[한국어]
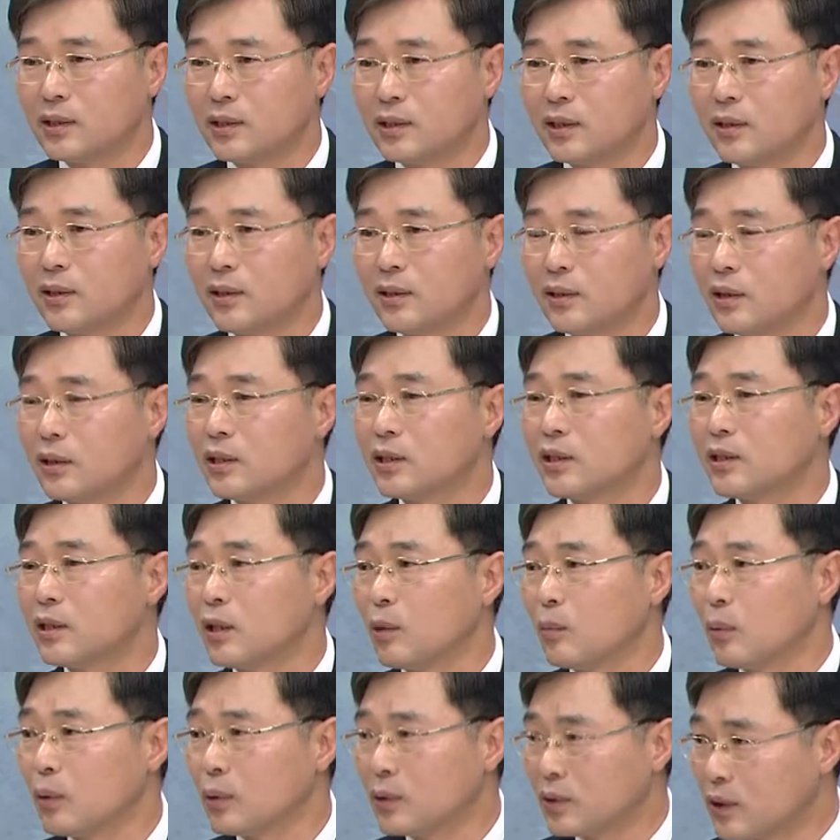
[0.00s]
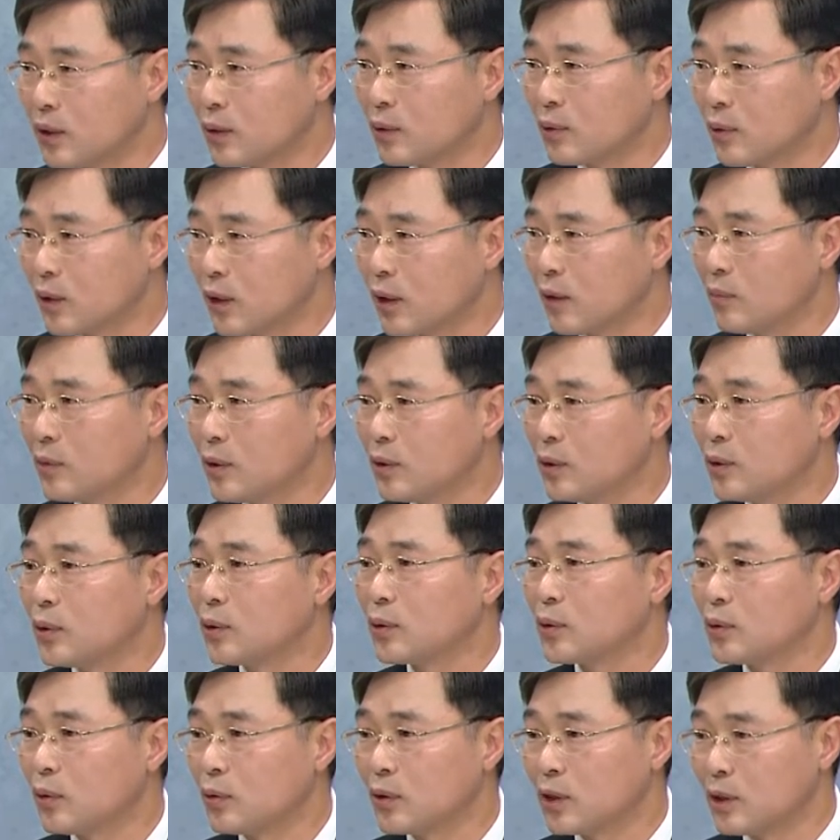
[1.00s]
것은 역시 이제 보천교의
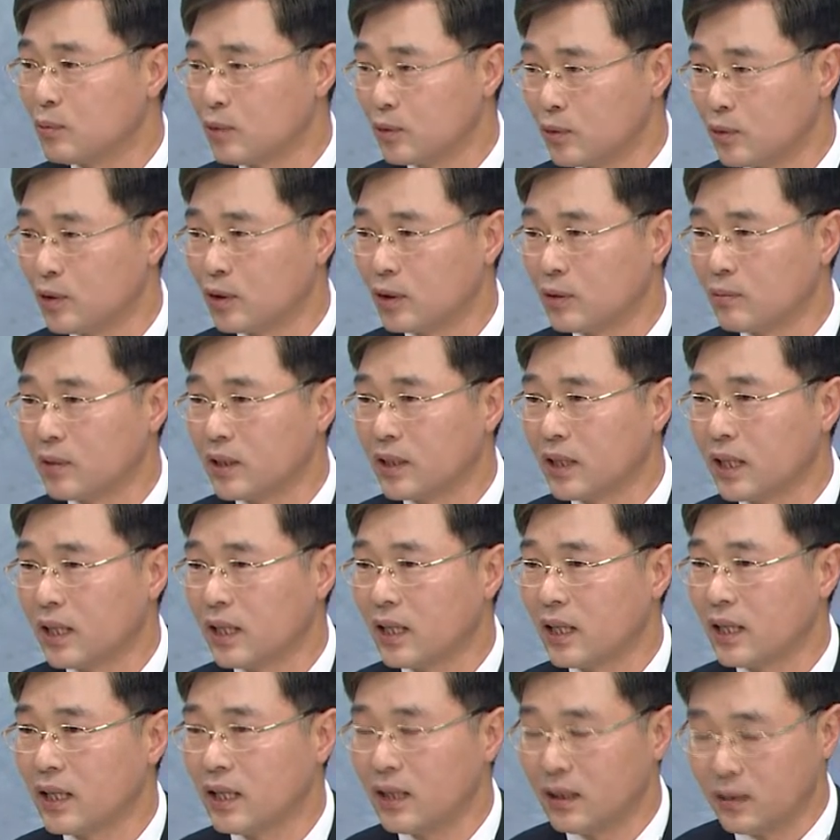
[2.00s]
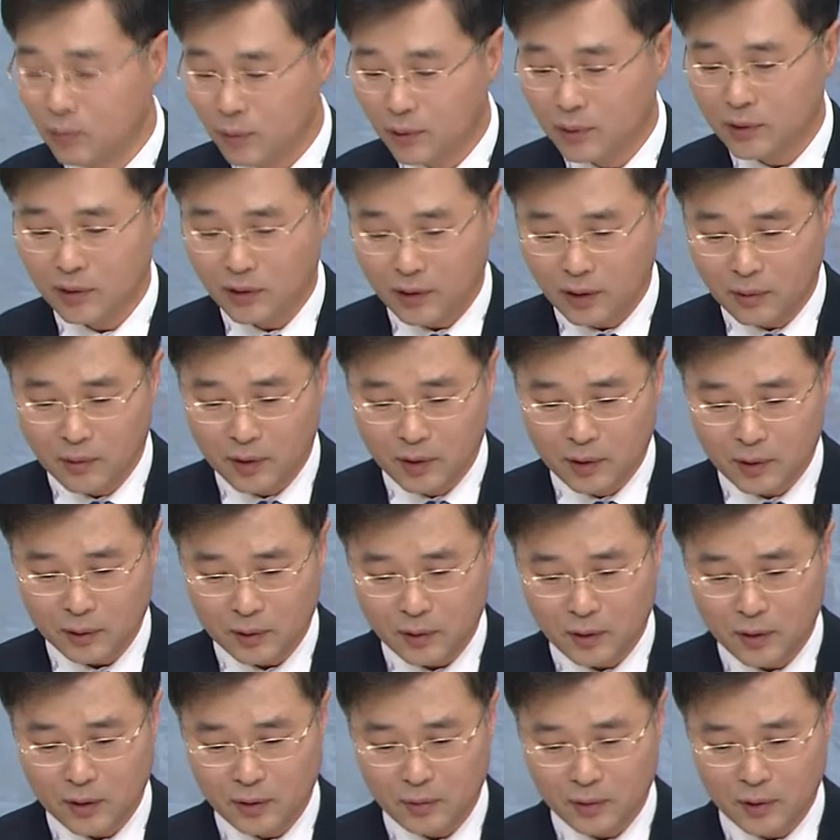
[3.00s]
민족 독립운동입니다. 보천교
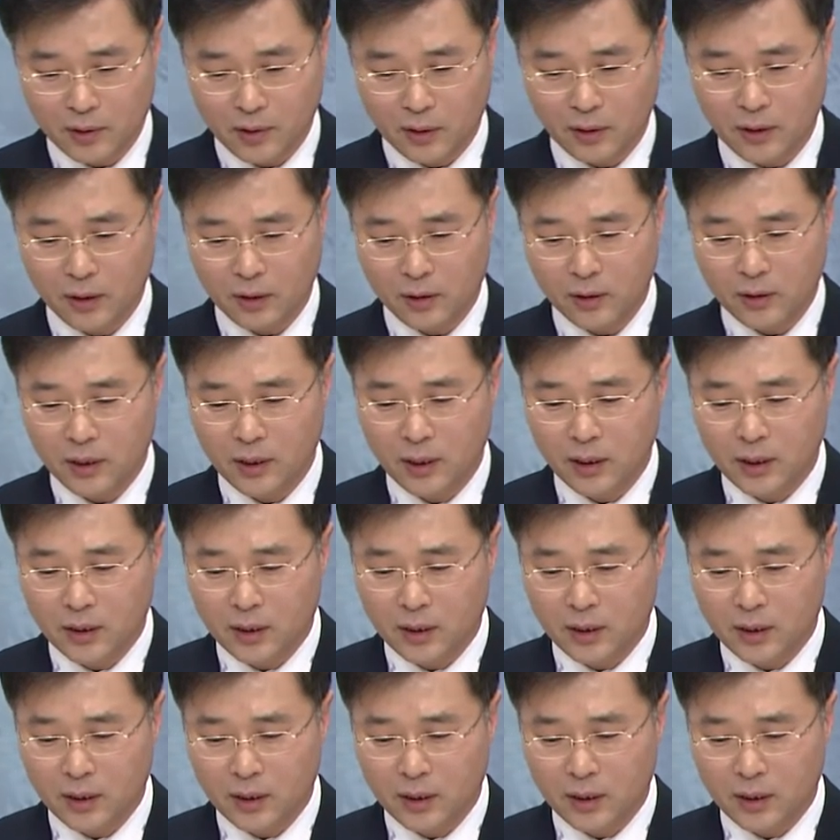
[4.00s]
민족 독립운동.